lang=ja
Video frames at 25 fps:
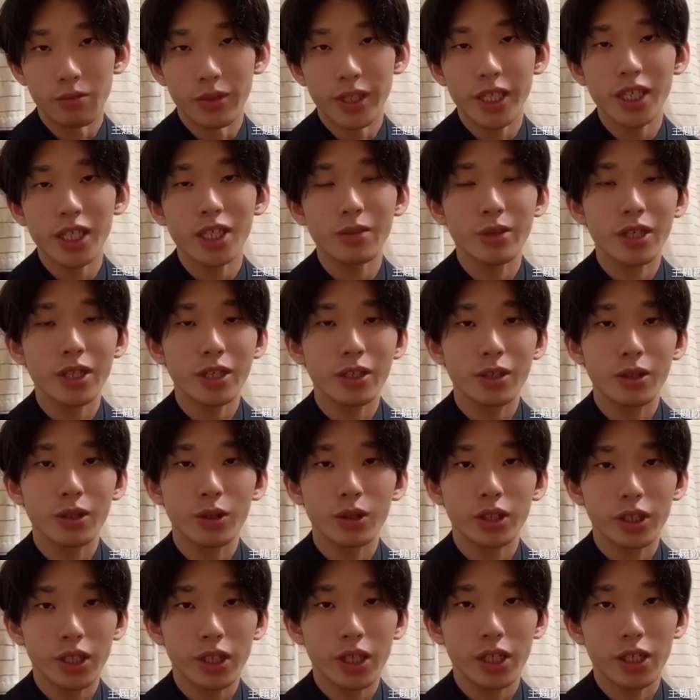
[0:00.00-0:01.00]
ムササビ役
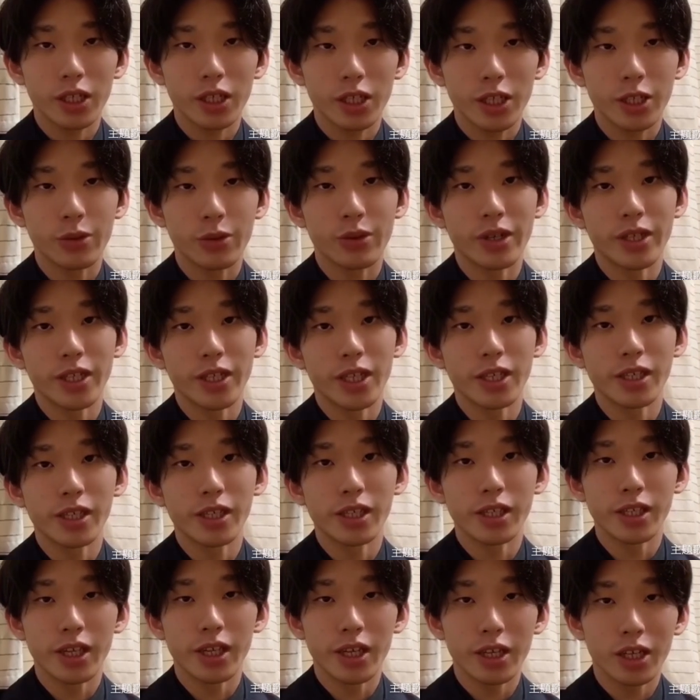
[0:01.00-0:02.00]
として出演さ
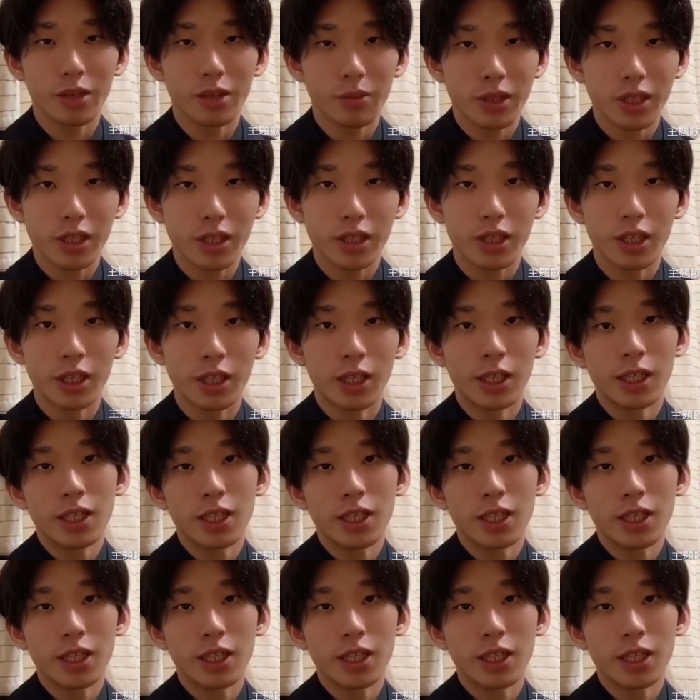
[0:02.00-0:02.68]
せていただきます、